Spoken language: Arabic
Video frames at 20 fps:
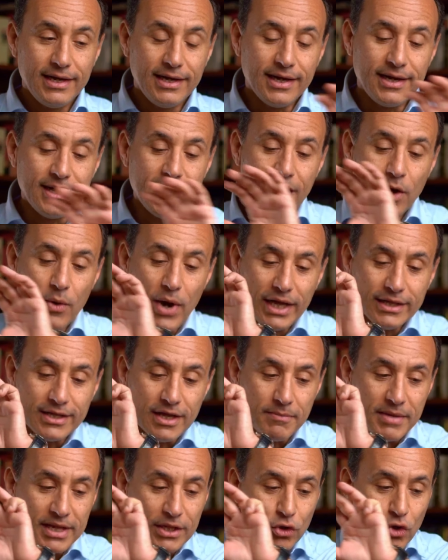انها
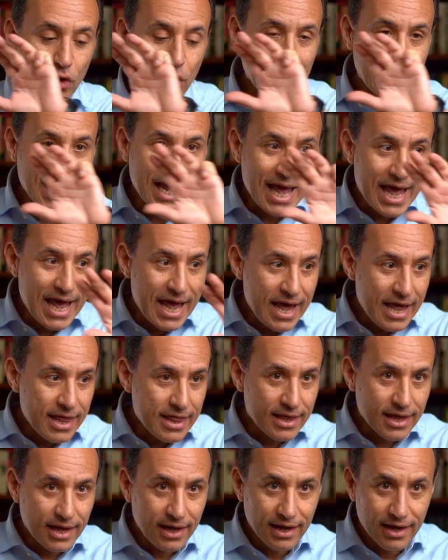واحده من دول
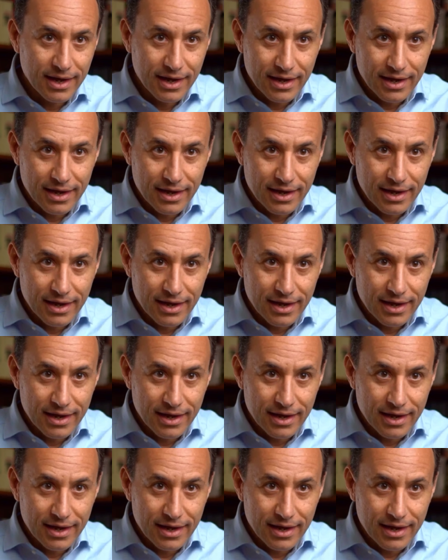هذا